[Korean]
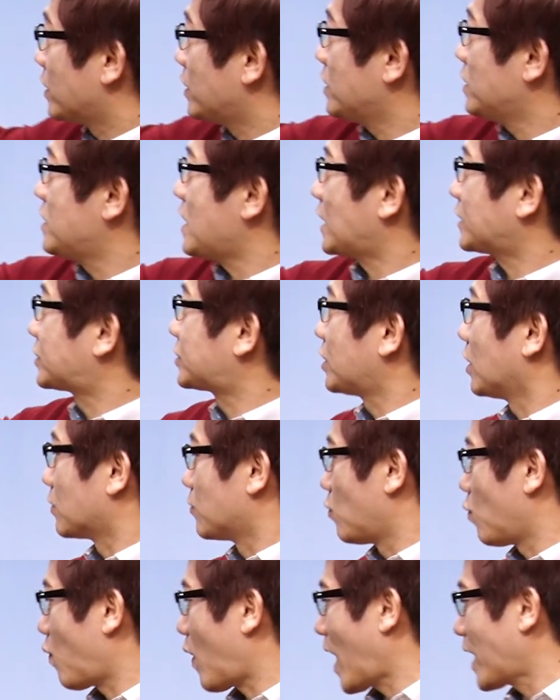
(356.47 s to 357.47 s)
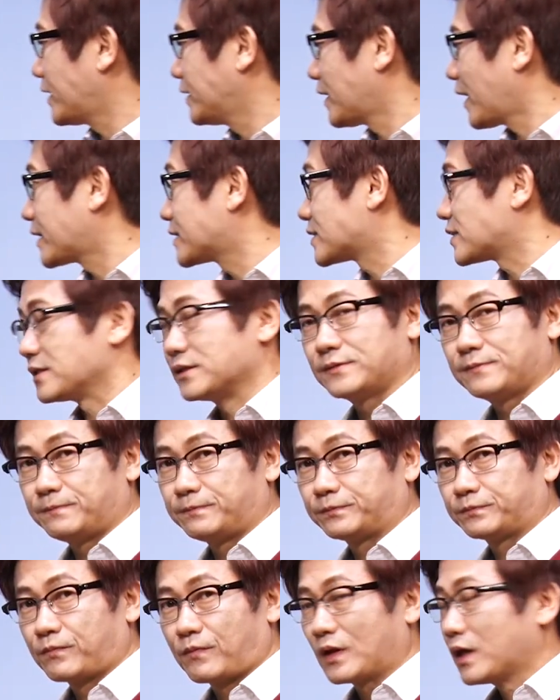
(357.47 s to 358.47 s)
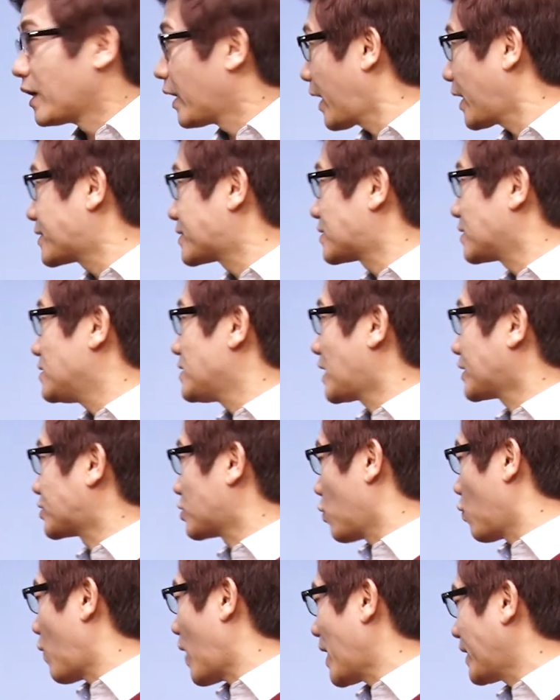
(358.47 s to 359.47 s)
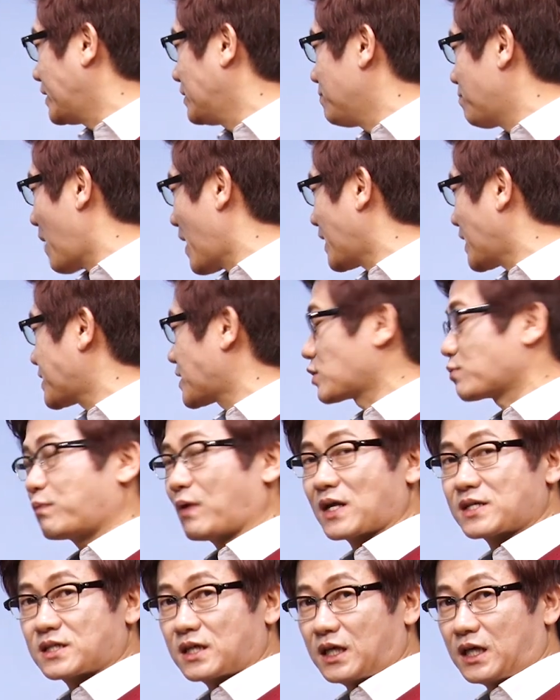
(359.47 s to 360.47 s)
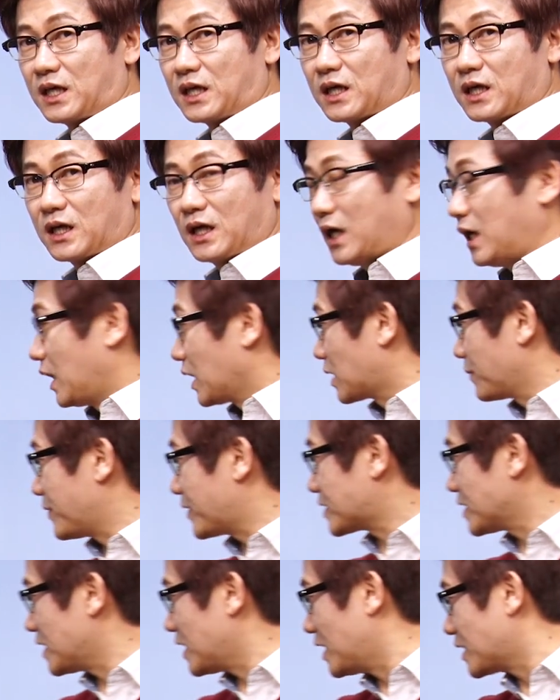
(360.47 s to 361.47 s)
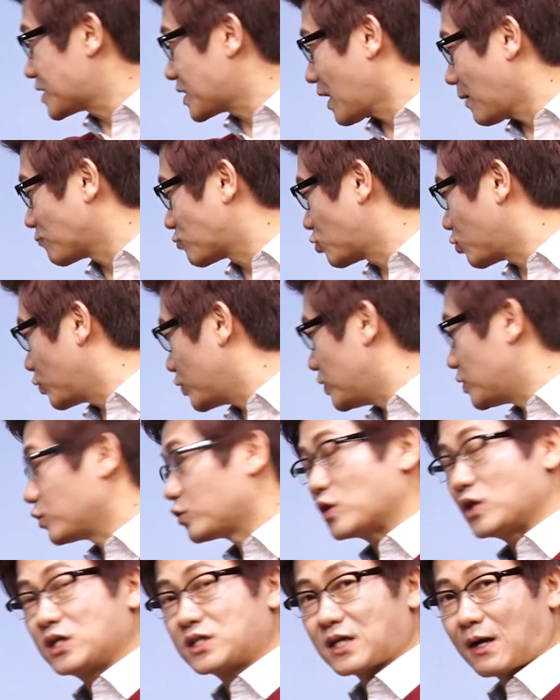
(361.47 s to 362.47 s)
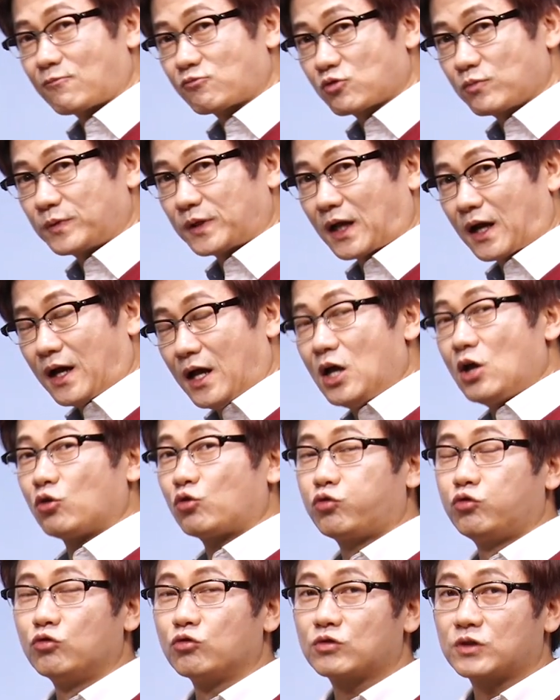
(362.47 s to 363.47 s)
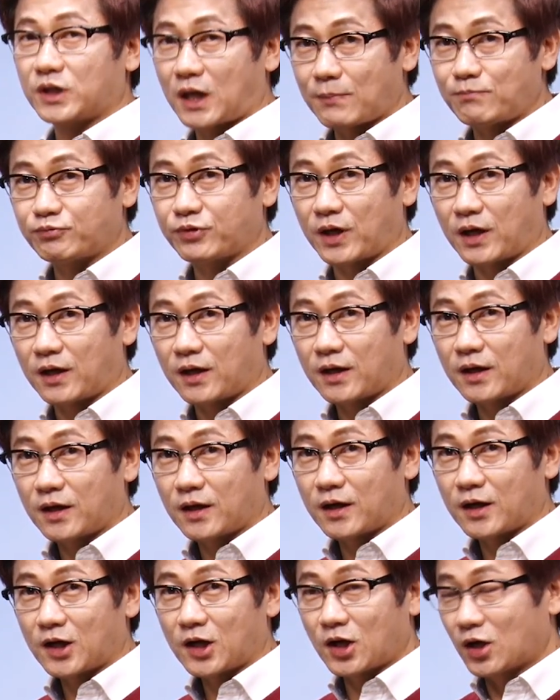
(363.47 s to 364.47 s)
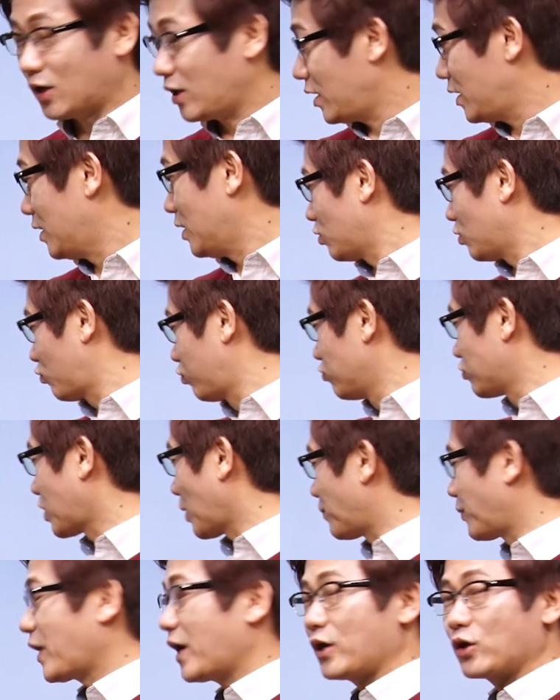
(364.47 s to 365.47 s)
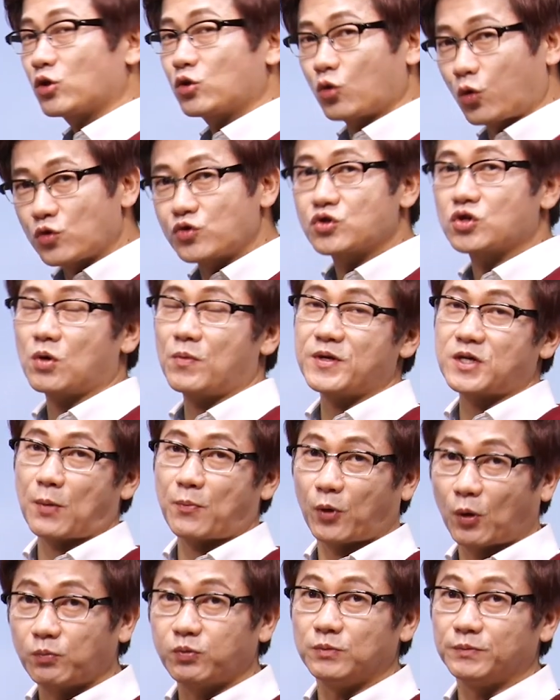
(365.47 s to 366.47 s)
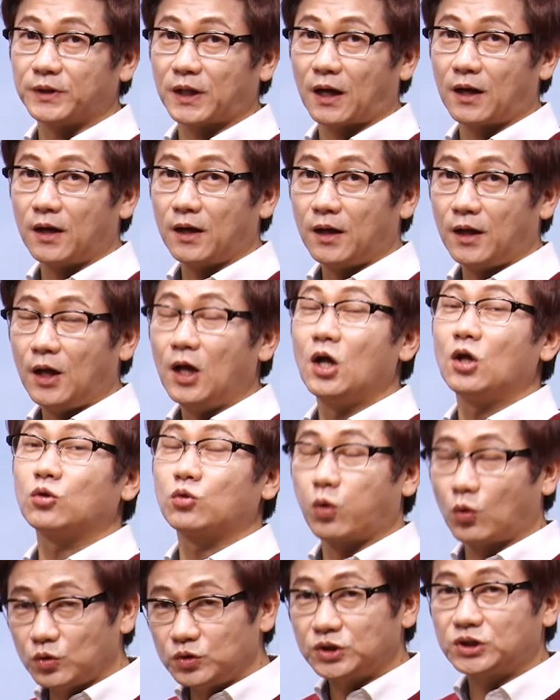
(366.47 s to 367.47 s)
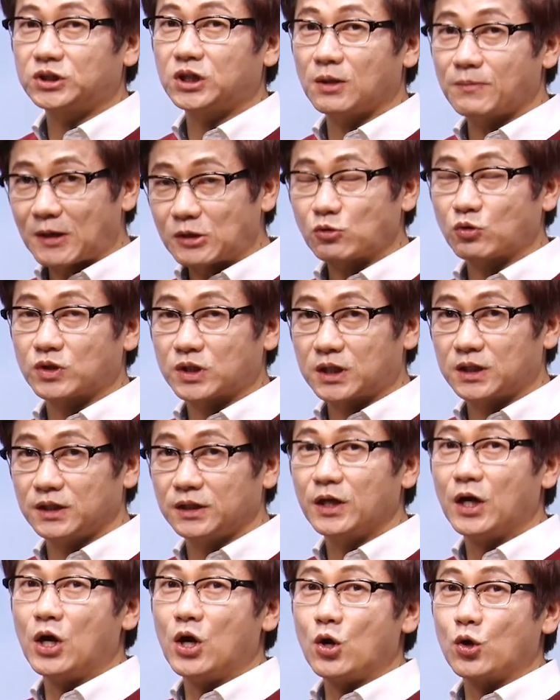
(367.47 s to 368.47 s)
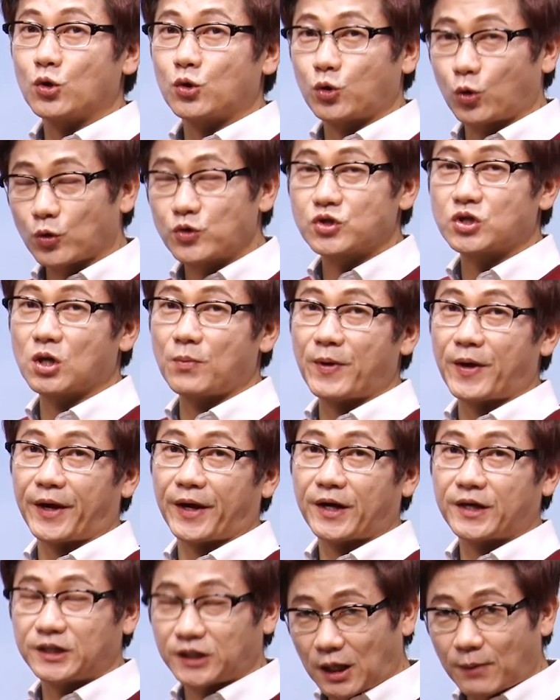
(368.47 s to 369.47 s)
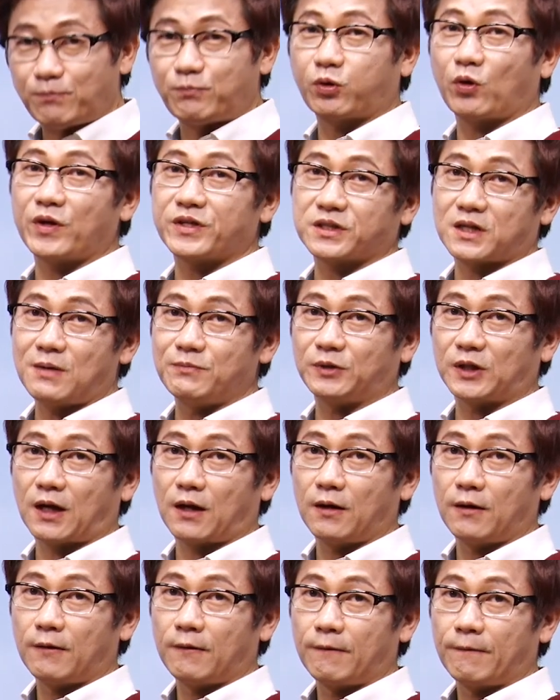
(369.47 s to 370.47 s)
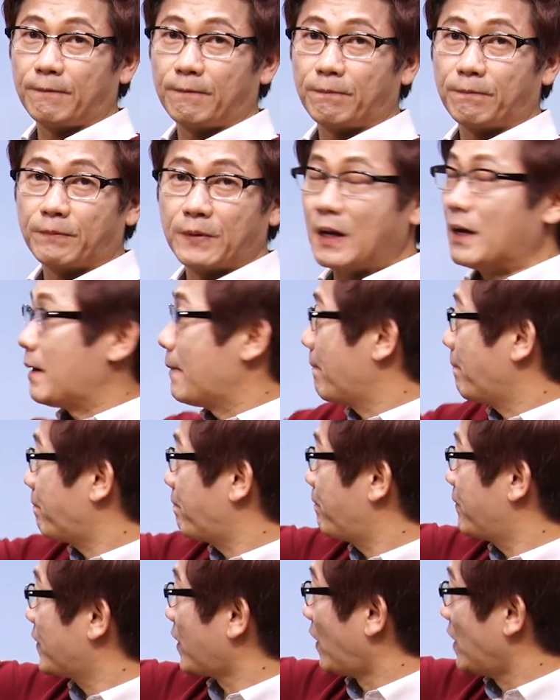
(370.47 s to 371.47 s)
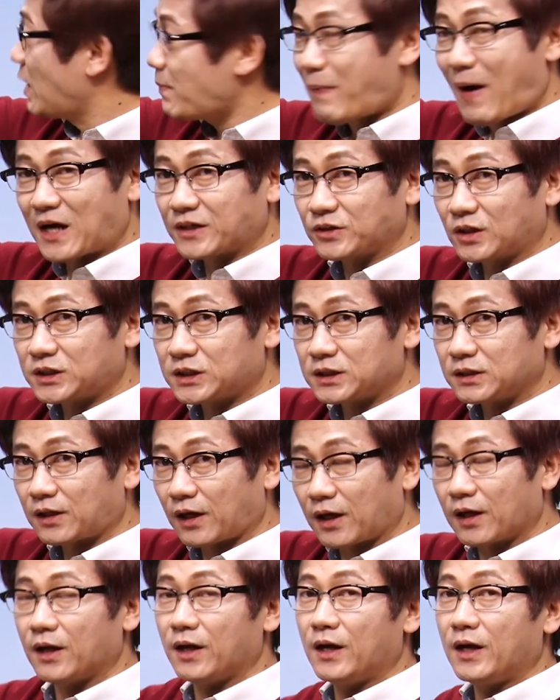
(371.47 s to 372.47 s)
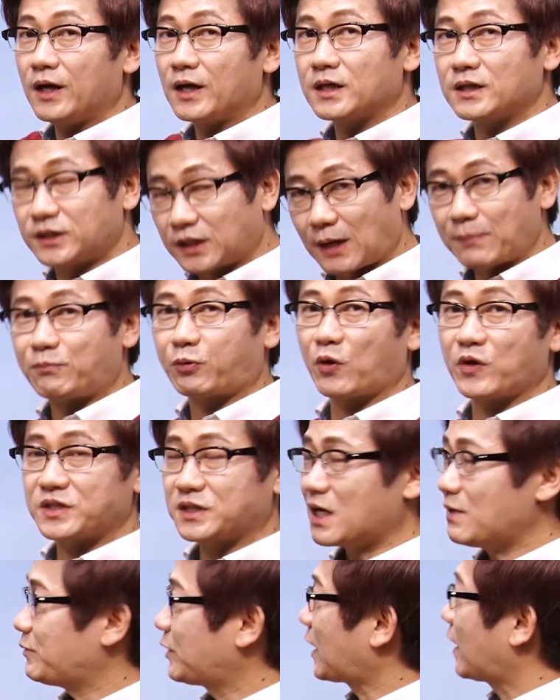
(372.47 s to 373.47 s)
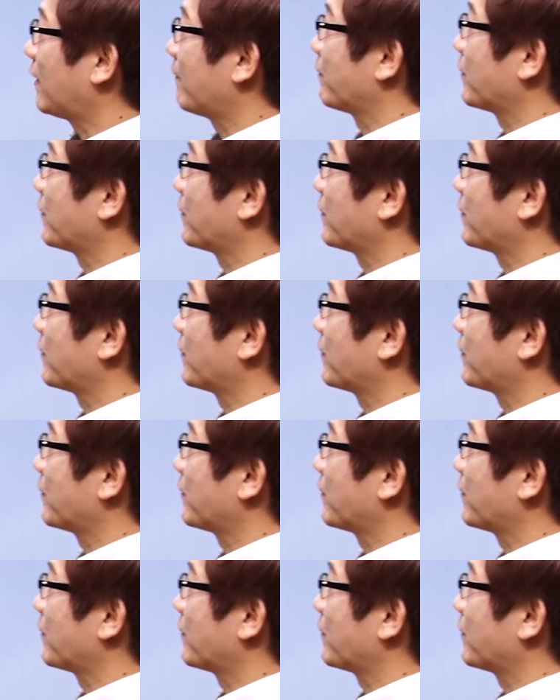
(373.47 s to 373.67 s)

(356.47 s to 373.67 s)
이항시켜. 그럼 y는 x. x를 이항시켜. y는 마이너스 x 플러스 2. E. 그럼 이것은 1차 함수도 이것도 1차 함수입니다. 두 그래프의 어? 두 그래프의 교점의 좌표를 풉니다. 동시에 만족시키는 교점의 그래프로 해석합니다. 연립 방정식인데 그래프로 해석합니다.